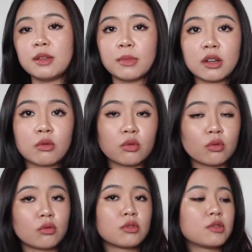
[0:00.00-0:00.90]
今こ
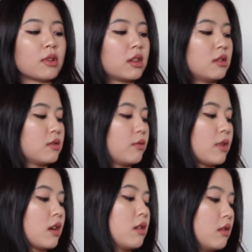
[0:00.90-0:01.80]
の座ってる
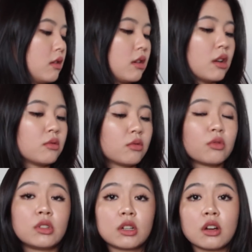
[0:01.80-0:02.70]
ソファがあるこ
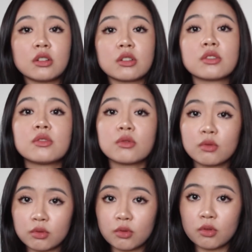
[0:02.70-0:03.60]
とに感謝する
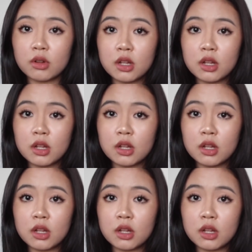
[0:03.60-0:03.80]
こと